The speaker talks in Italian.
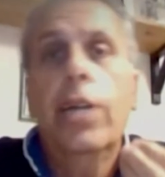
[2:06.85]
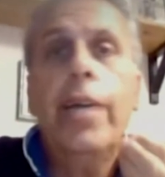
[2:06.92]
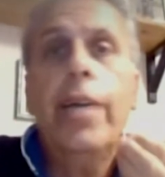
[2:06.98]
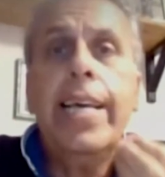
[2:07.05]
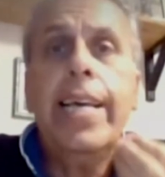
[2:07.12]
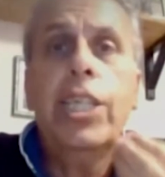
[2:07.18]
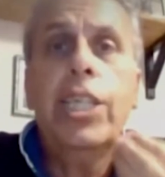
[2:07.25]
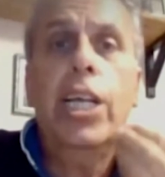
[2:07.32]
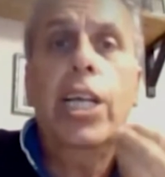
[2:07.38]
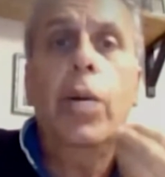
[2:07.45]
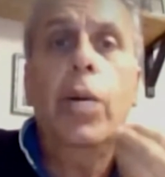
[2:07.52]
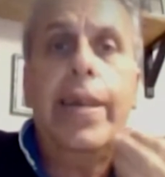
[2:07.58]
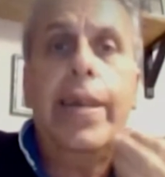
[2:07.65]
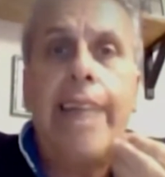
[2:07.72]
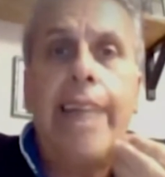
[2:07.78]
non è che ci
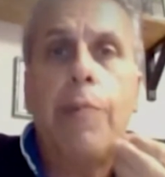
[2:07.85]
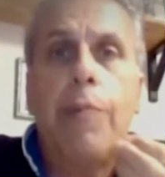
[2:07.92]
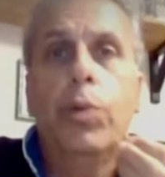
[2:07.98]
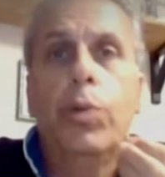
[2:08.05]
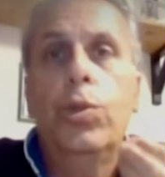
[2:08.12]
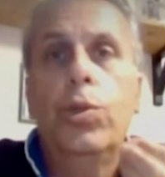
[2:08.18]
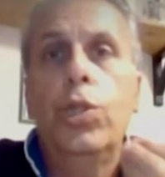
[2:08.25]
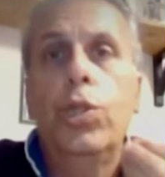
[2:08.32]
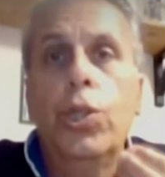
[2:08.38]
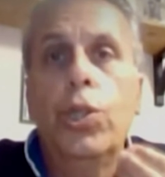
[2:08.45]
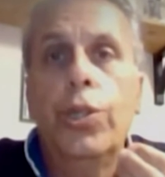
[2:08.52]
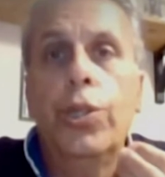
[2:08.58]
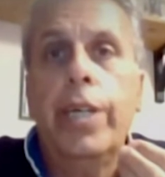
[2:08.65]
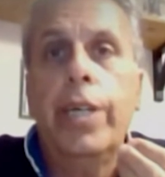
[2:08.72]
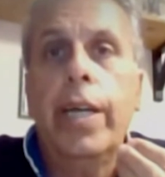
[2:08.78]
riguardiamo tutti i
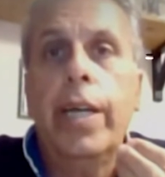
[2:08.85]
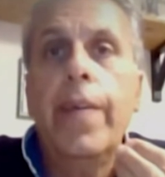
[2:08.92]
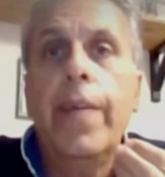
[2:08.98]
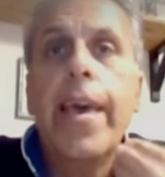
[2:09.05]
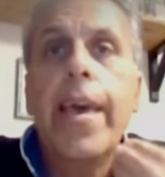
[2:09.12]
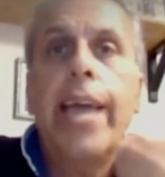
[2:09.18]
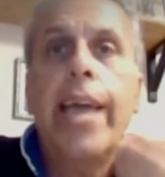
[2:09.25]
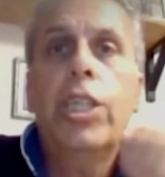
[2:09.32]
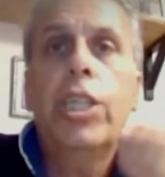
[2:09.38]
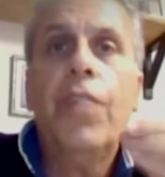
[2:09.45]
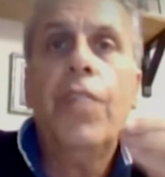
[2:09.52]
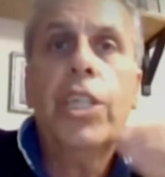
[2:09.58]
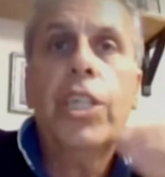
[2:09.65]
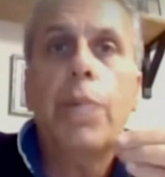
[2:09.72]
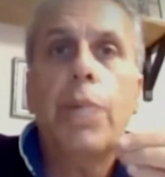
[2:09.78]
giorni e
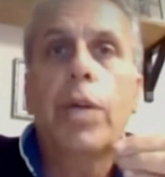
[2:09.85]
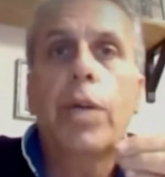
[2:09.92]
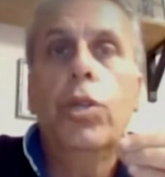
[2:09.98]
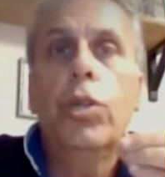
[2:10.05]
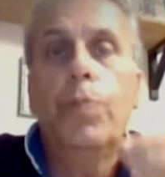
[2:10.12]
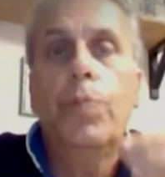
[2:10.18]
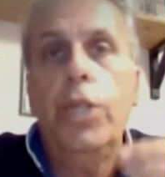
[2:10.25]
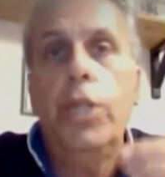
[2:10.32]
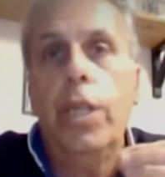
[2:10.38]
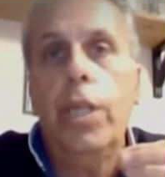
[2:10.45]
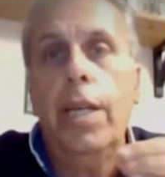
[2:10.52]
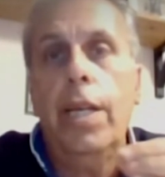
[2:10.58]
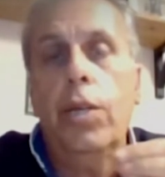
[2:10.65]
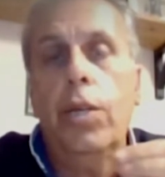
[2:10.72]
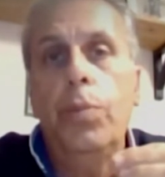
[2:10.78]
ci facciamo il,
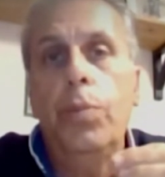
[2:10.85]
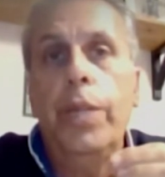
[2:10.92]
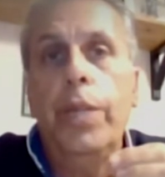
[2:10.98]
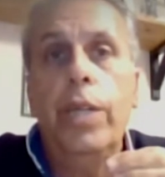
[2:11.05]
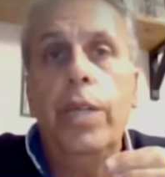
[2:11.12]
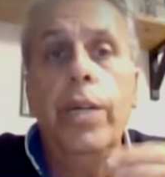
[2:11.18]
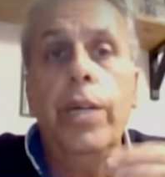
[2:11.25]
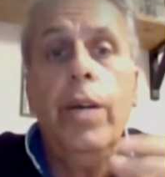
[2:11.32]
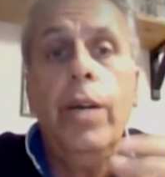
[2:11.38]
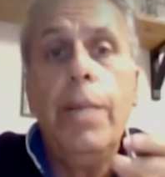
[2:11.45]
compici, il, compitino.